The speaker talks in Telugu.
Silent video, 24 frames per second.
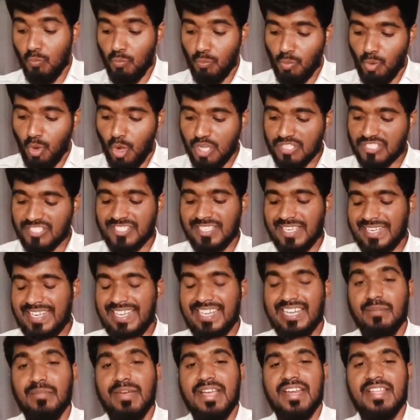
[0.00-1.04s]

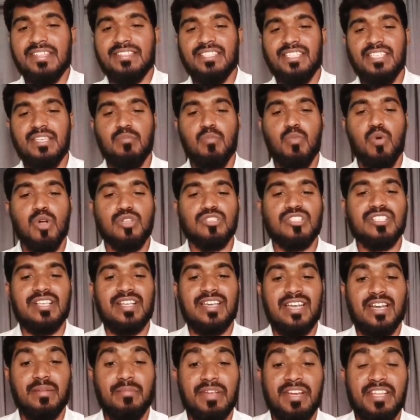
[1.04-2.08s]
మోసకరమైనది
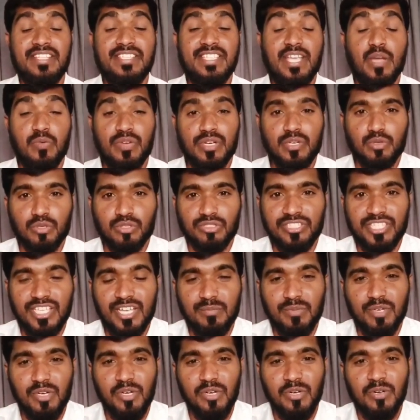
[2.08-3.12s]
మోసకరమైనది ఎవరి
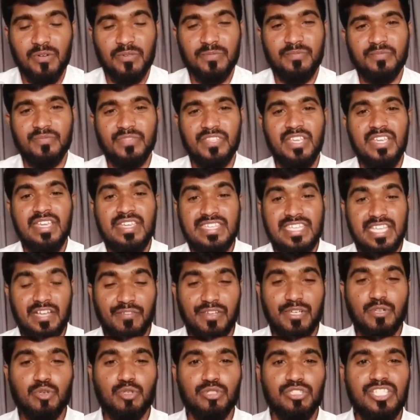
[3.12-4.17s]
హృదయము
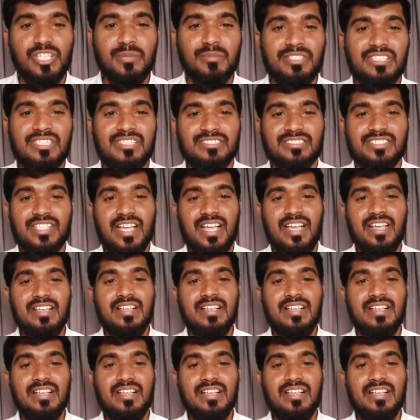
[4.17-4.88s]
ఎవరి హృదయము తెలుసా